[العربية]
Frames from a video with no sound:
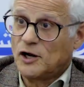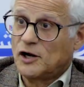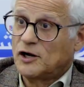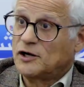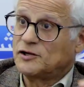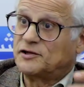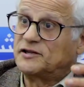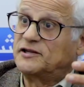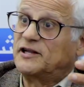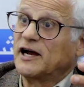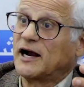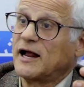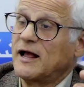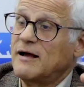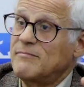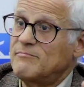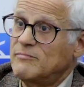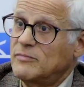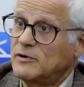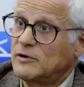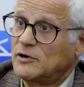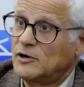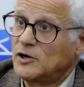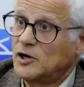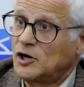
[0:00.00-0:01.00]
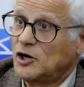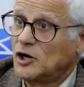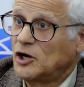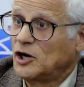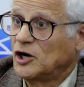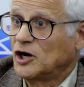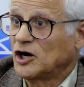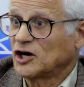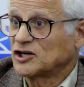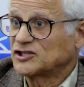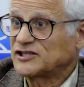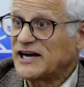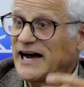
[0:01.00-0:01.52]
الدرهم
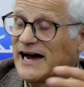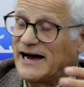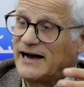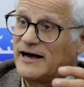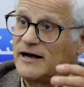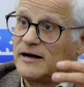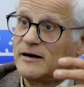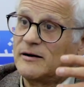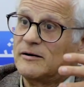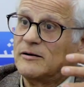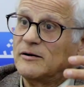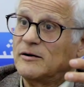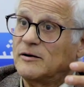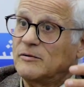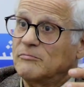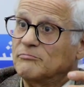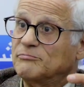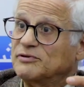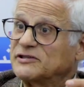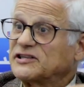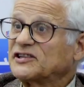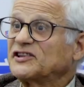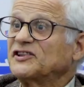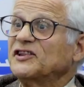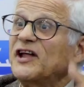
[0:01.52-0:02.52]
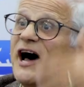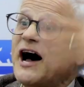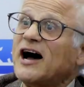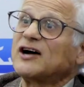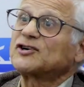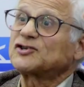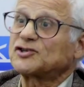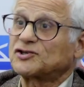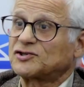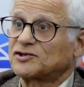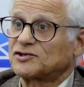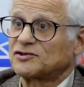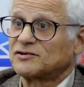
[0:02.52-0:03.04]
رجع ب
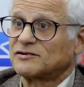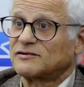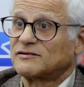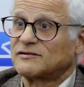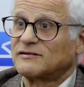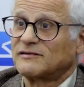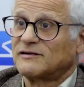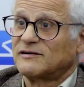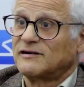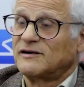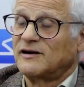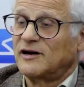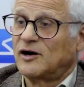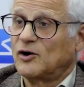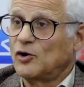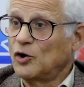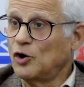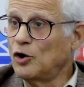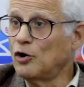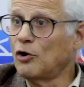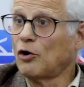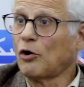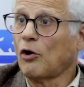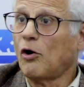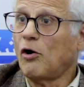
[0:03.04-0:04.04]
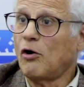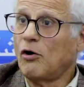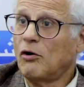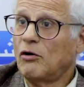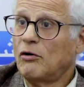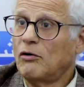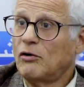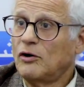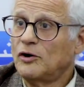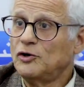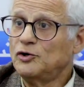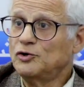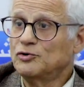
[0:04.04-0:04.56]
12 اورو
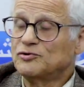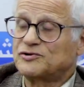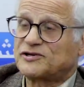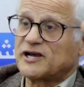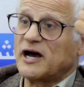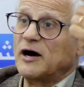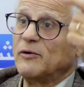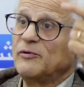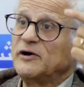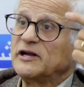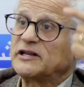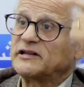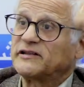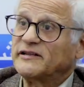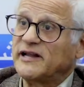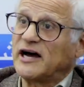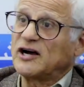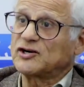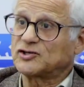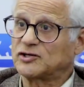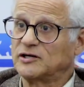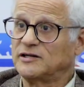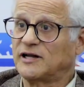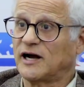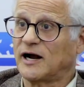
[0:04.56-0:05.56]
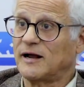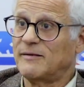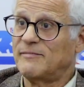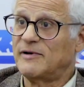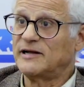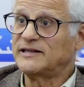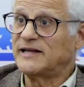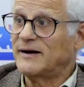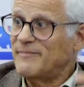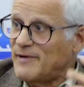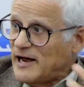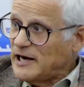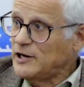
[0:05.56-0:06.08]
يساوي 12 درهم
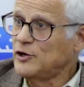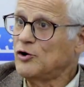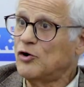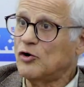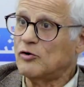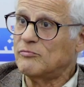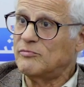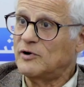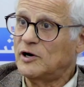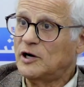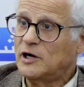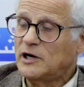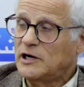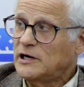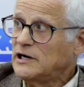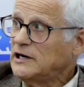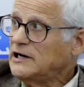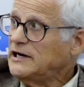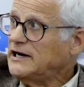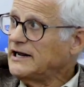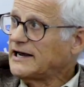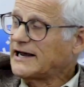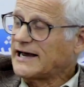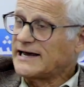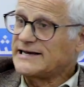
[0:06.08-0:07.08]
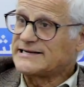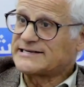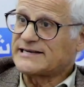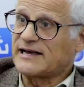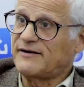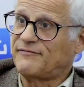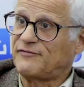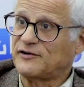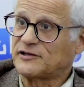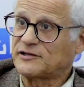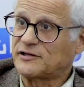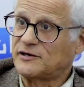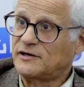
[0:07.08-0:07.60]
دابا اليوم اللي
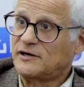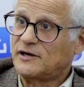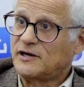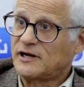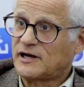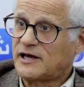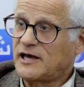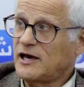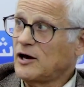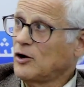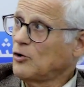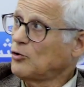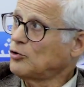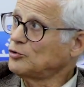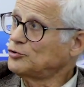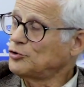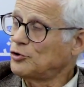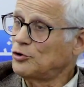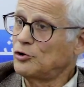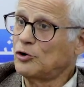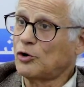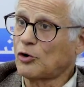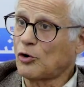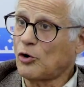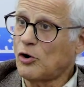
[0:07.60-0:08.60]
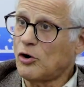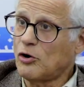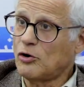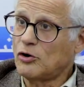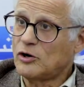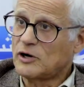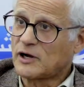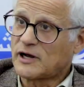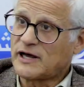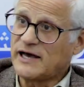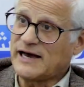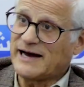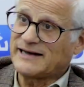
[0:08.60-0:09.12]
كيصيفط كياخذ اورو
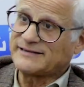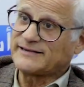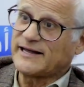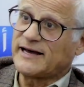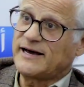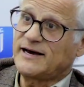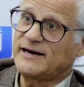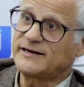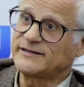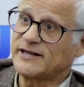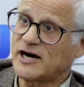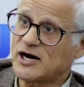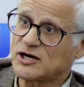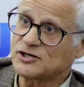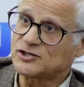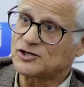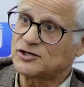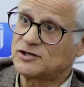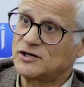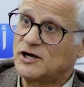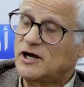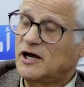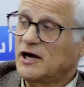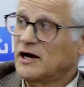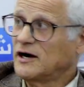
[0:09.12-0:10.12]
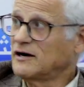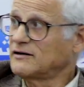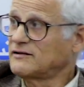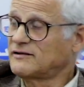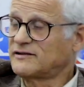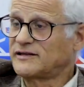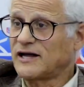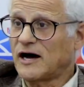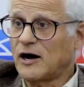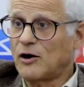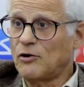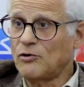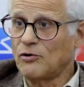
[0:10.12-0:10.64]
كيعطيه 11
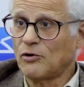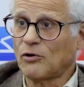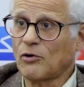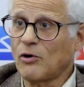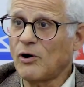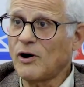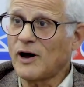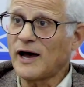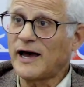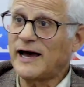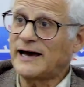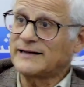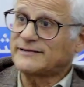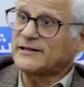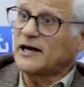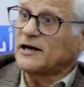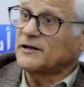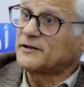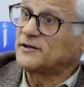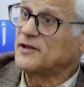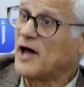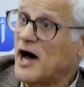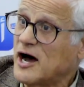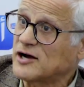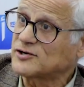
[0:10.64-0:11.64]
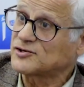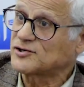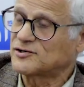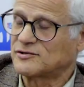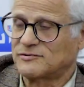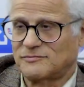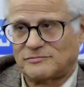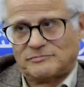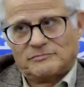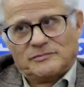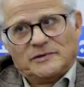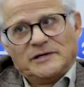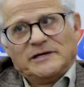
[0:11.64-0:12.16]
غدا اورو غيعطيه 12
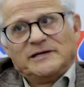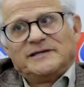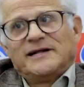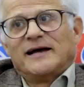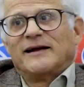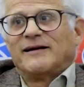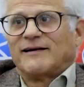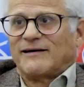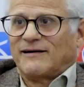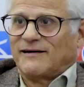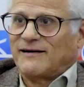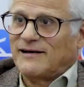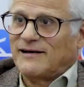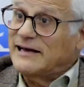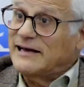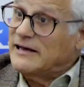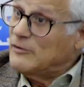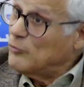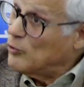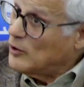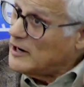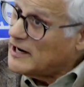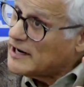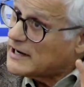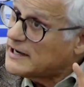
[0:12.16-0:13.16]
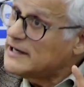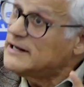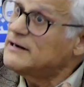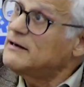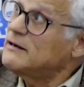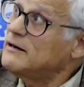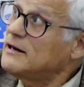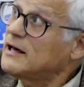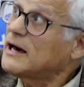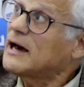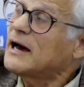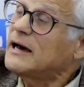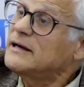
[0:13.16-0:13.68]
اذا ولكن
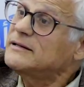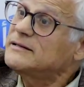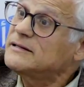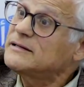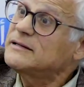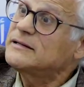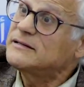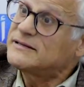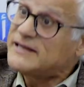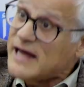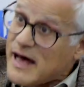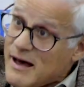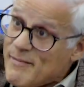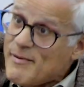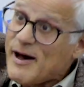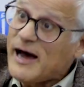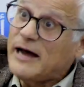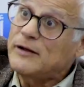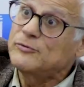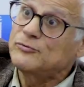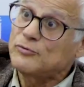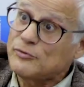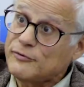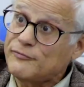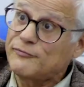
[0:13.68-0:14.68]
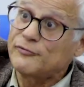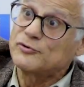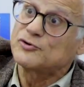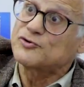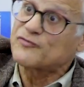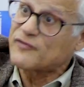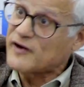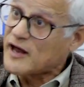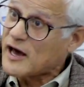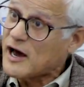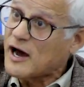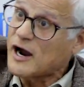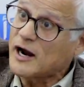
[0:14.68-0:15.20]
اللي غادي دابا عنده
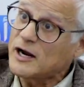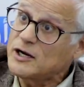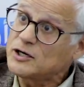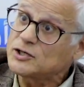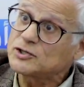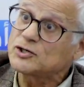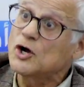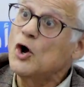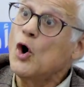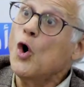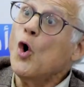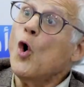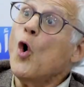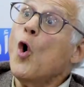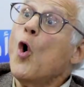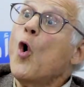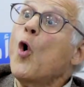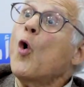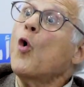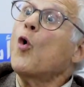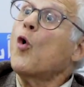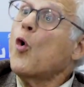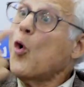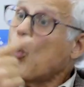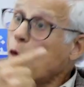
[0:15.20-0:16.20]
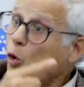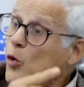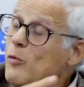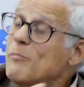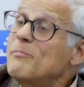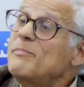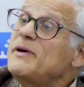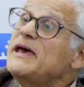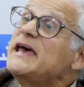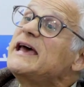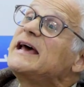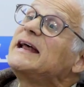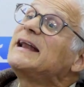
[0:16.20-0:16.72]
الفلوس في الخارج ويدخلهم
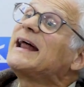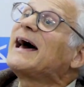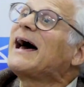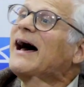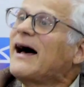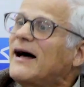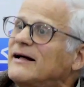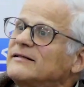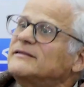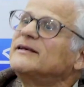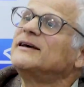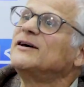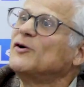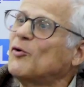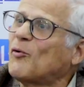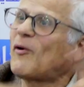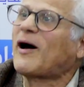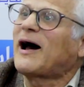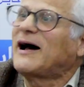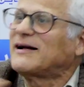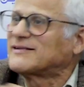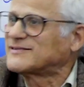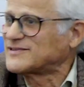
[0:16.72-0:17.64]
ومين غادي يوقع